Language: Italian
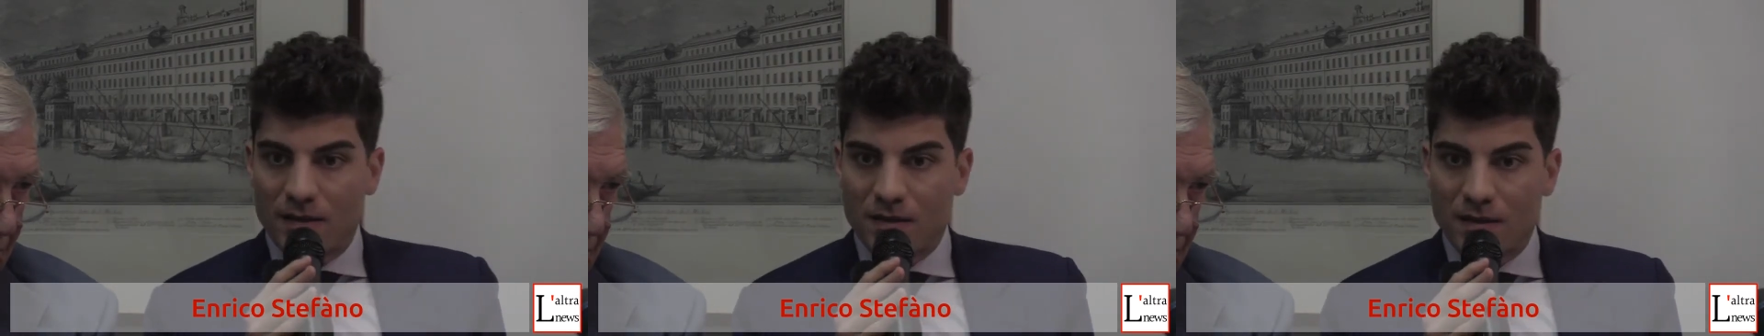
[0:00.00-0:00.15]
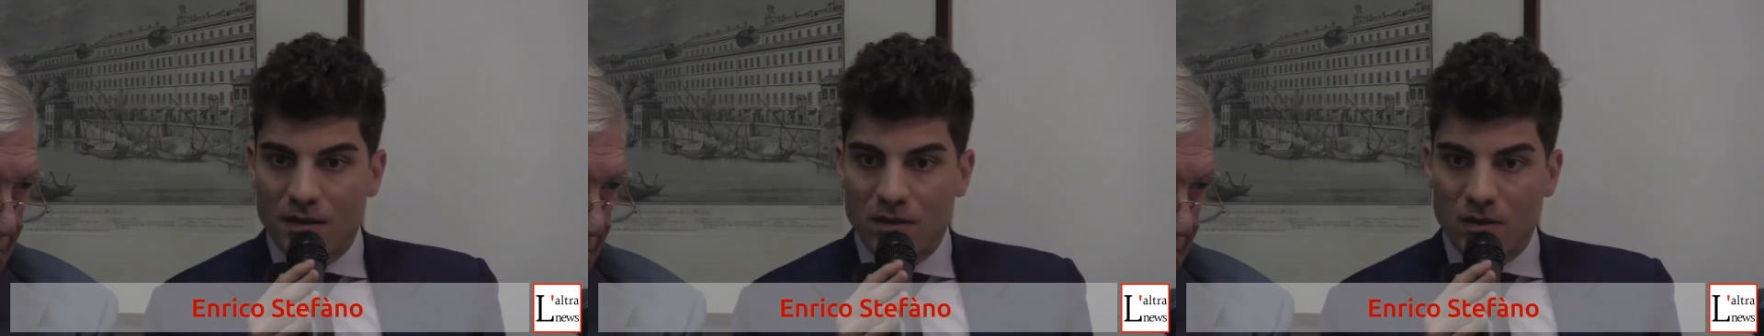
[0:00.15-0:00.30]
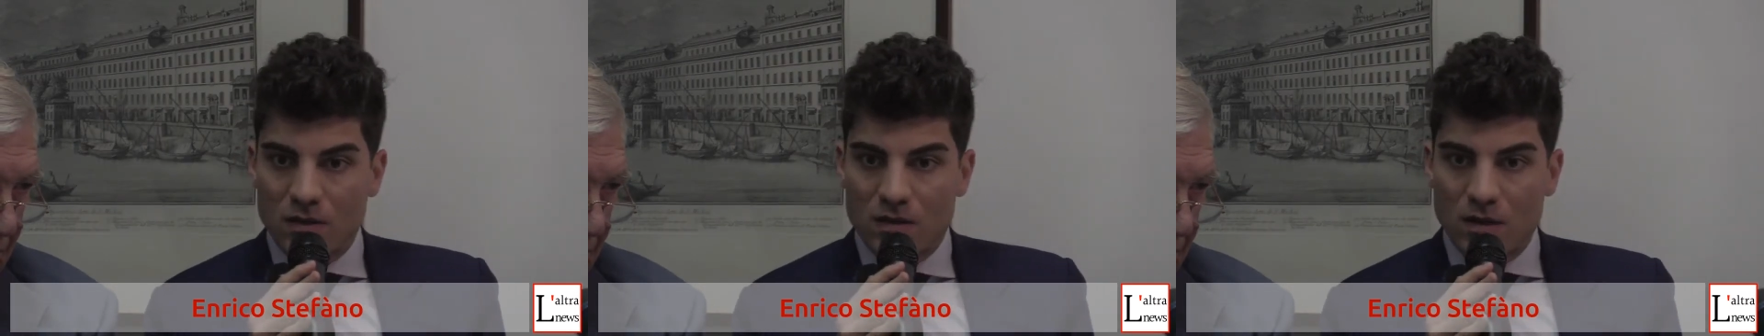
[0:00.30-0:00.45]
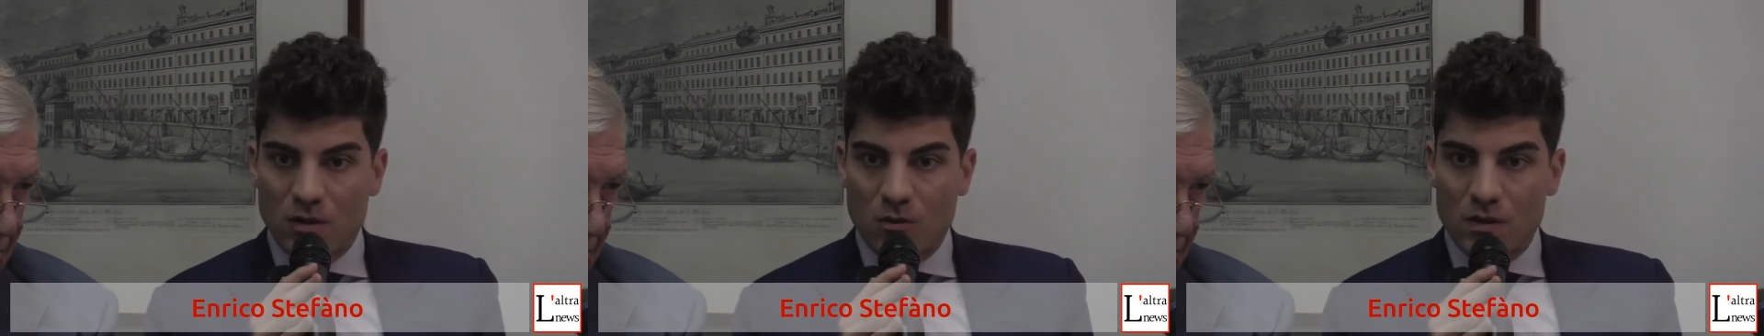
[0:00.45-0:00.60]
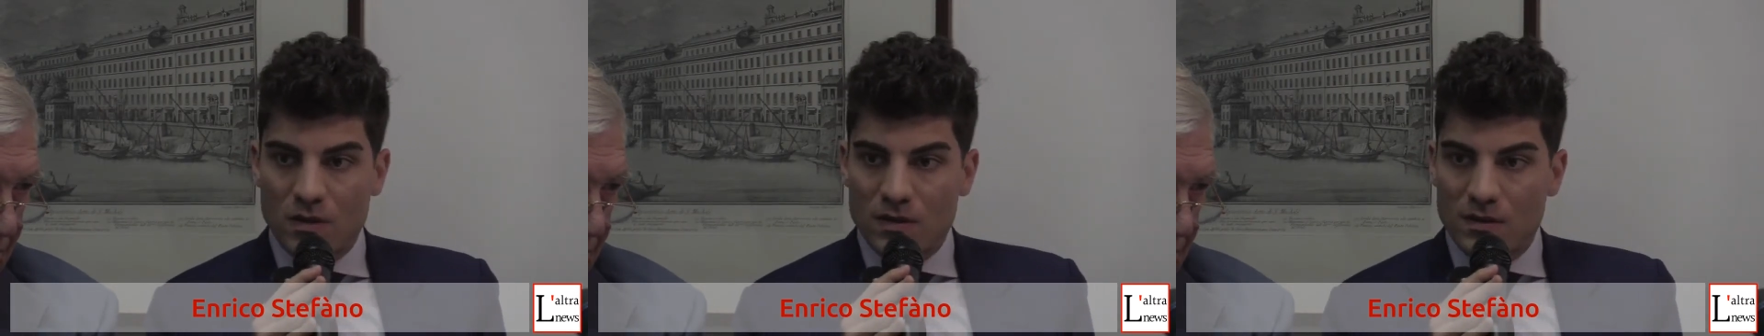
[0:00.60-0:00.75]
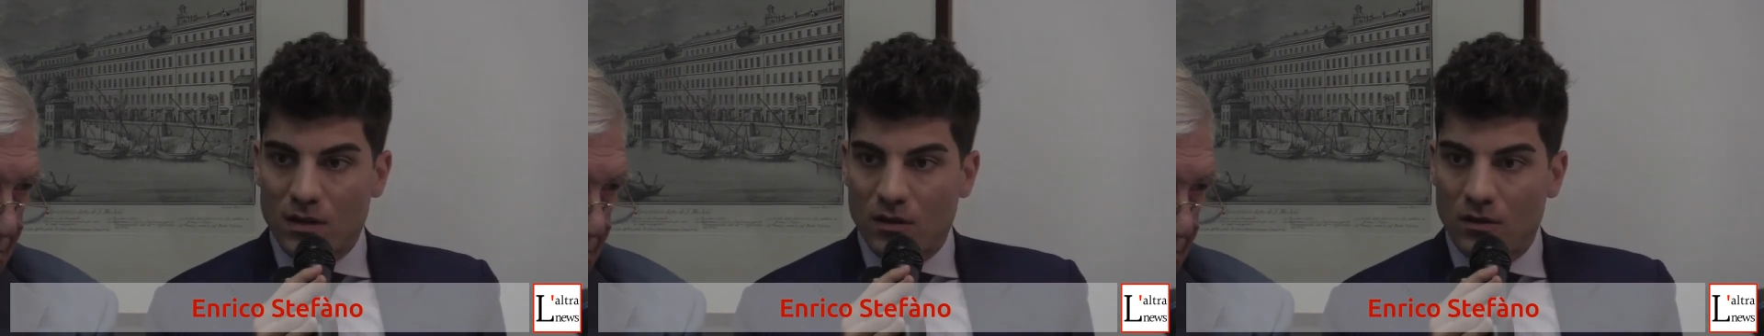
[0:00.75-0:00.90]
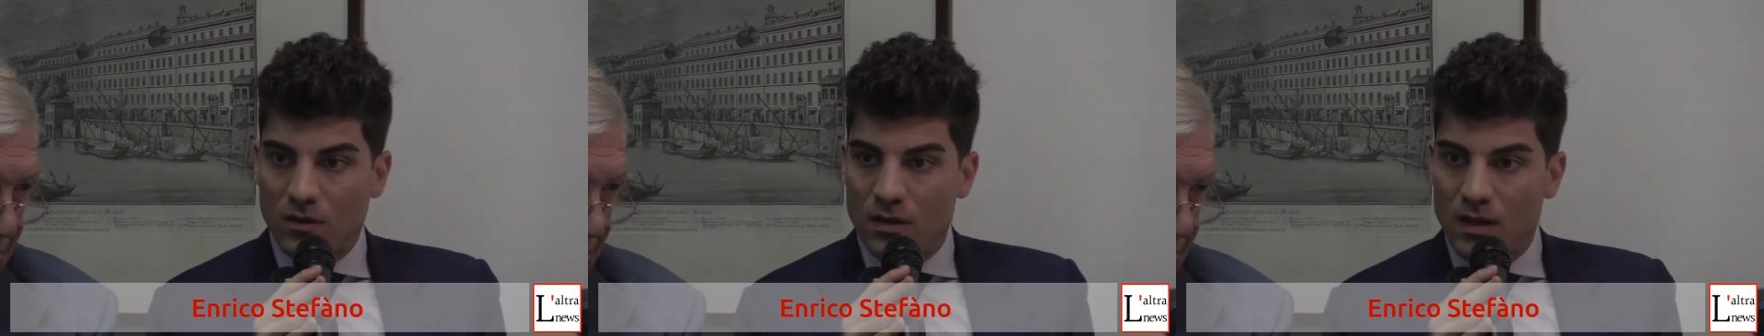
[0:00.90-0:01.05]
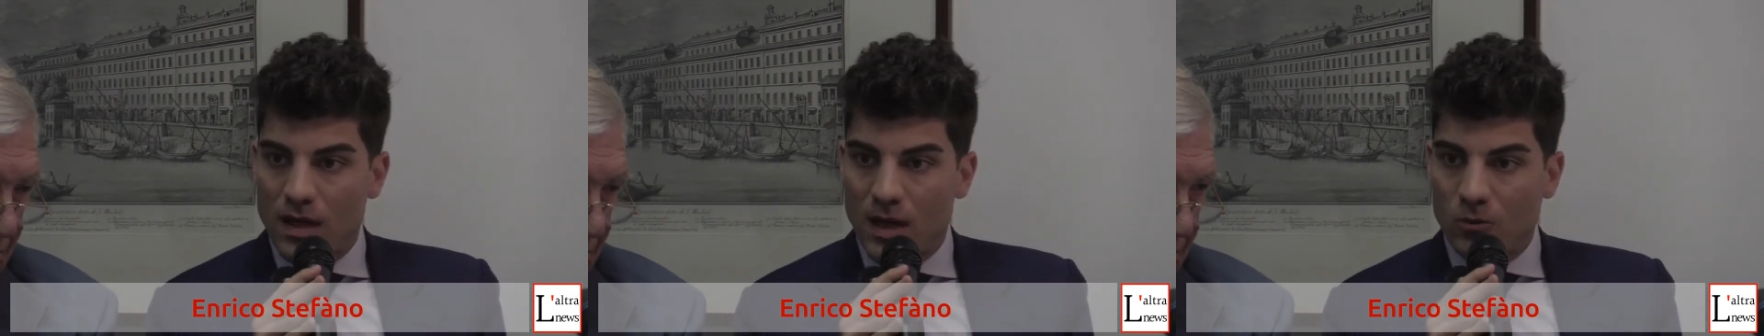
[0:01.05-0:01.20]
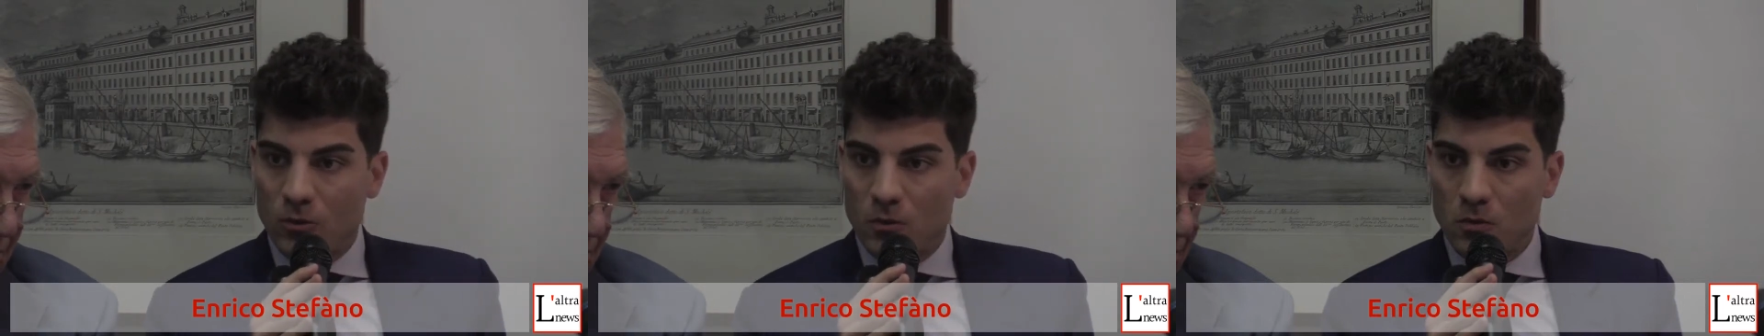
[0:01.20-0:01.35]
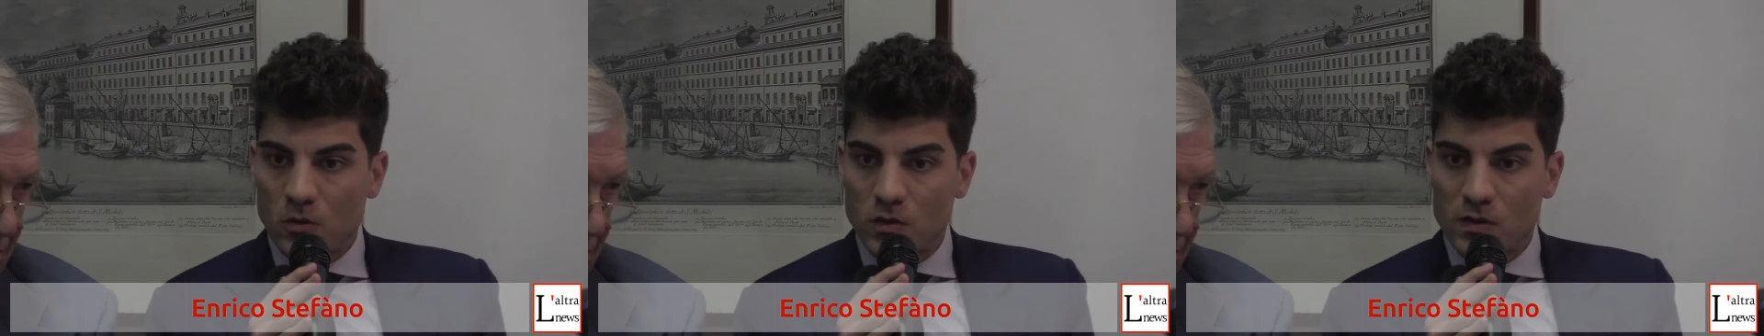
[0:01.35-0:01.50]
se non si acquistano degli
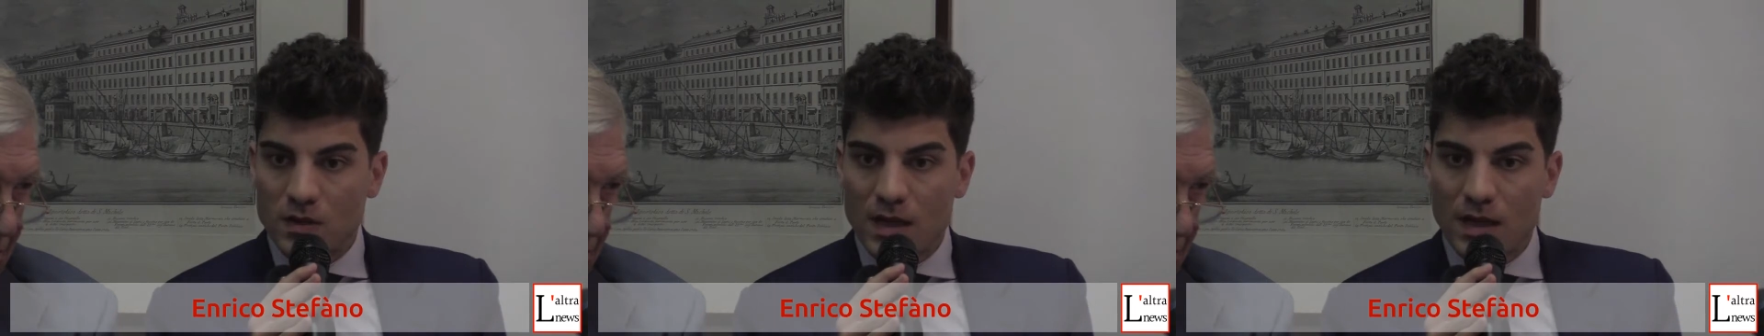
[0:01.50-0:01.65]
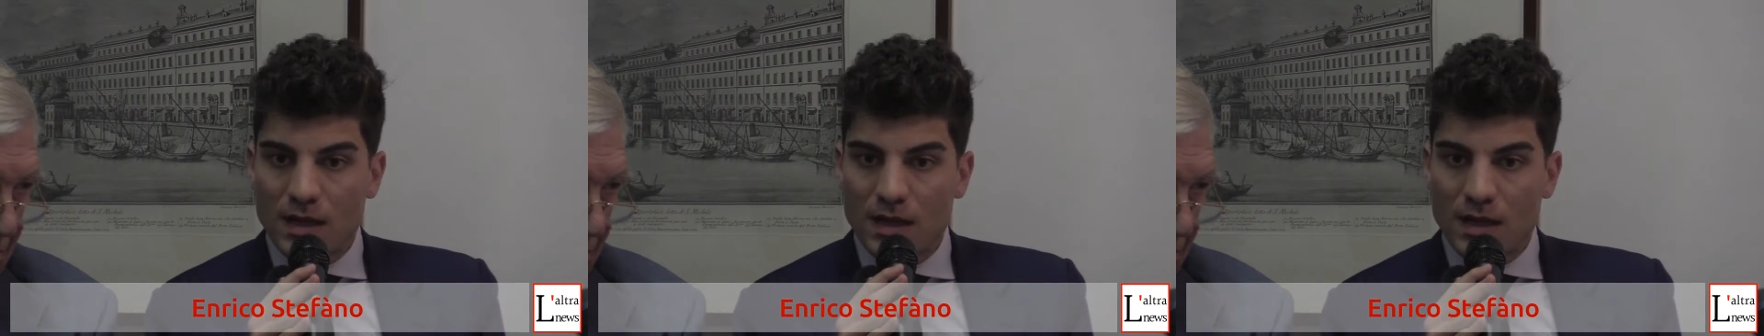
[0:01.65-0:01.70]
autobus,